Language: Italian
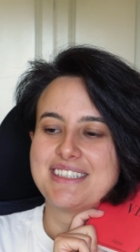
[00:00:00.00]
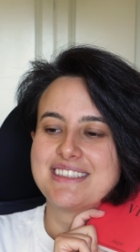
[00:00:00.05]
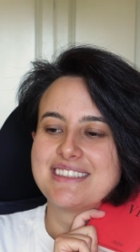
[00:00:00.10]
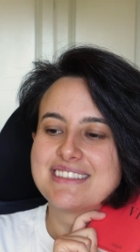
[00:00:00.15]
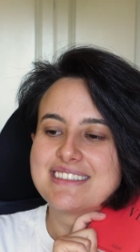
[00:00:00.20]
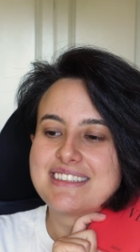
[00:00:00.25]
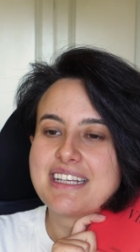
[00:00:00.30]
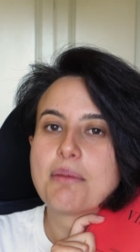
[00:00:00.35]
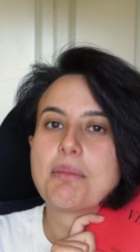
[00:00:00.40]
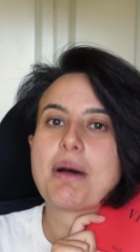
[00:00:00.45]

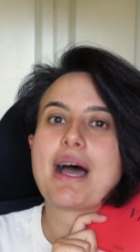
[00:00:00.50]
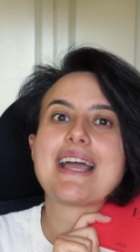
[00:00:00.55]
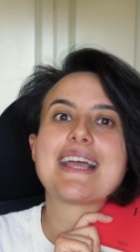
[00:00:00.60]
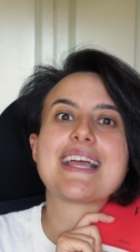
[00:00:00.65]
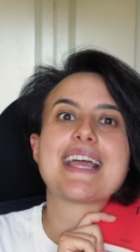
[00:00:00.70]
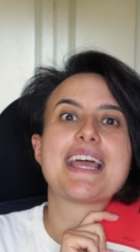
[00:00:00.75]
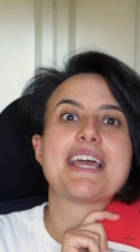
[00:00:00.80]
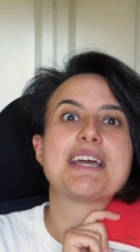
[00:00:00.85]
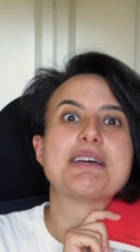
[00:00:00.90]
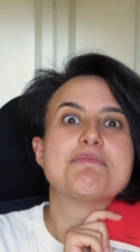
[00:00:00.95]
sia mai
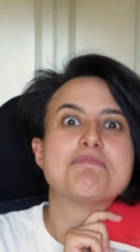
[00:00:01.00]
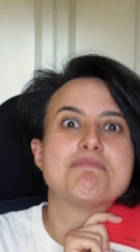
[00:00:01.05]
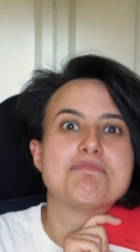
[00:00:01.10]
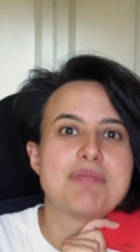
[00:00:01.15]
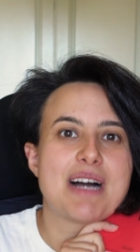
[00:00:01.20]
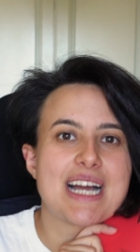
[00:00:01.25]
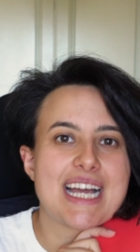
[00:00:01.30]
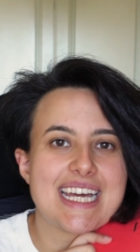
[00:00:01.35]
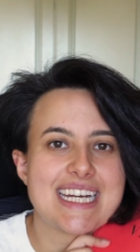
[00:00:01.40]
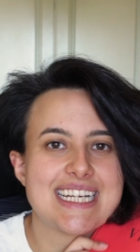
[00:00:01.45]
che
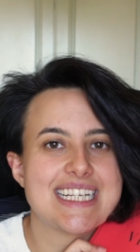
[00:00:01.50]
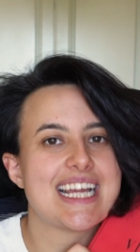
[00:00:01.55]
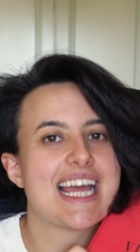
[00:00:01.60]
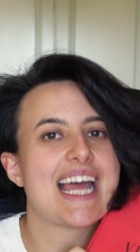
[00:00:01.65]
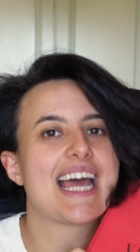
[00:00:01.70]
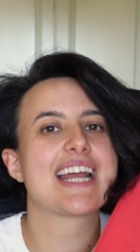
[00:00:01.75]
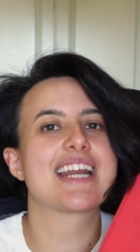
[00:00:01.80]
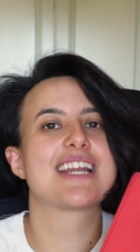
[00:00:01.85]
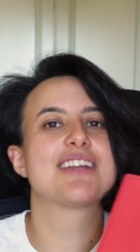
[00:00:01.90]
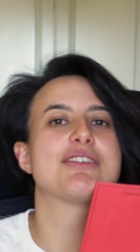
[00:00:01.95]
magari
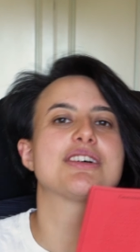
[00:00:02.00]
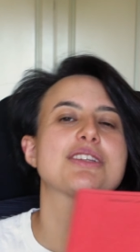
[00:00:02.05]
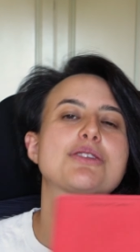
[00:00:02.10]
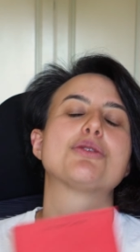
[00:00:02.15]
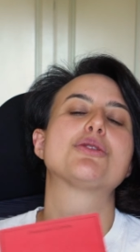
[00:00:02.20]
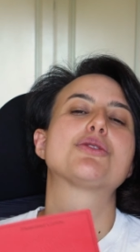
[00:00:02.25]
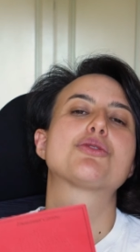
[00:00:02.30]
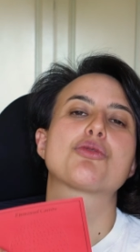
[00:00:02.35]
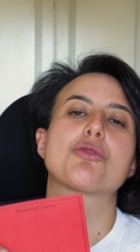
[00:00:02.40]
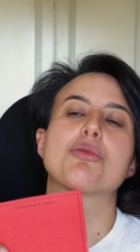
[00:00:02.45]
è
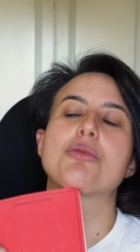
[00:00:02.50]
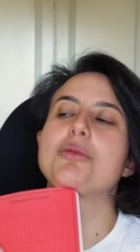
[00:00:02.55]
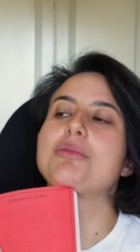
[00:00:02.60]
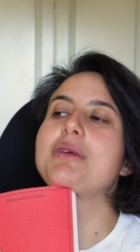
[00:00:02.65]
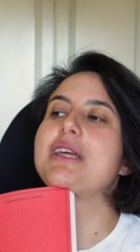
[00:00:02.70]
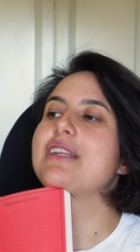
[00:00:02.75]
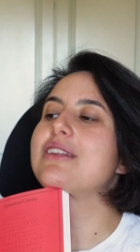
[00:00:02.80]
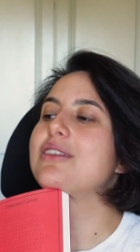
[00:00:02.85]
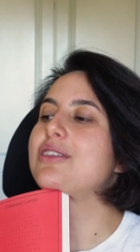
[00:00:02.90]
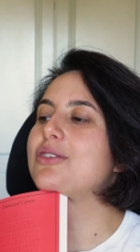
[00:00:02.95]
arrivato il suo
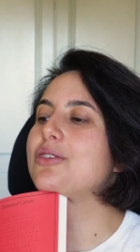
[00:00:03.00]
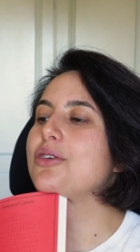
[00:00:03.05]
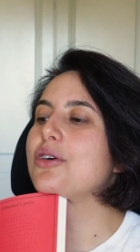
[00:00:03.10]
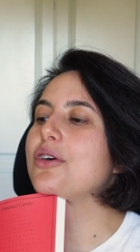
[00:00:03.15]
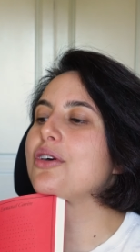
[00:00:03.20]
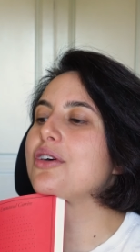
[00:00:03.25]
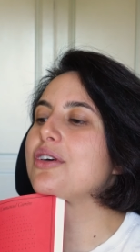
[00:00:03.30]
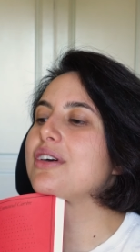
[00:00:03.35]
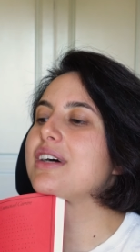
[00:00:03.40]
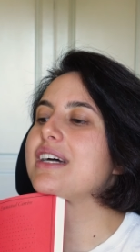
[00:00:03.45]

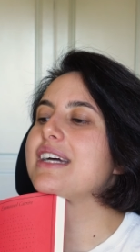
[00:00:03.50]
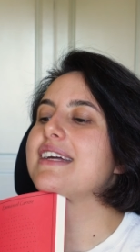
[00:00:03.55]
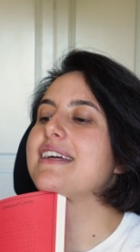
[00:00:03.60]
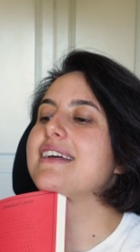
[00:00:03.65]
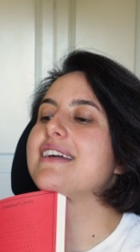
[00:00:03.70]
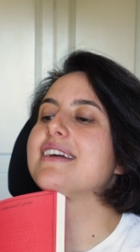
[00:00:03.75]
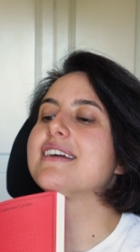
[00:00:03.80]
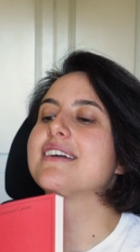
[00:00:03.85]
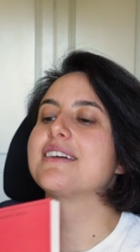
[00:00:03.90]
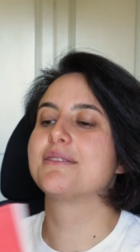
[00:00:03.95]
momento
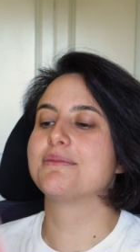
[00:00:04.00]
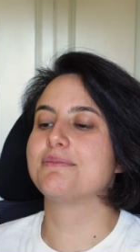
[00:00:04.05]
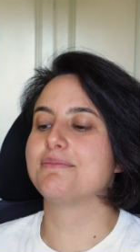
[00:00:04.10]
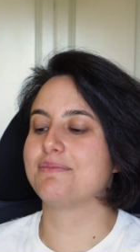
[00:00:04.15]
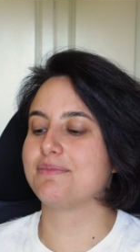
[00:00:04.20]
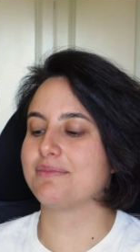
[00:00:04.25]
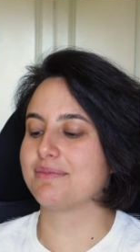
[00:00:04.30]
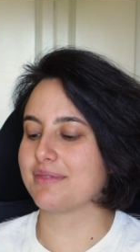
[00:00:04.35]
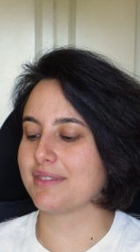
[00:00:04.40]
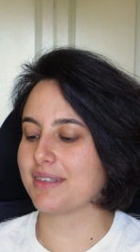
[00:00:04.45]
e
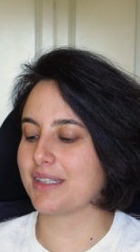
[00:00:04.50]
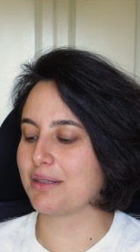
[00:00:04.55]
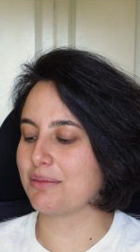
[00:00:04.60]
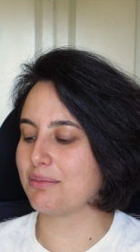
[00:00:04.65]
mm,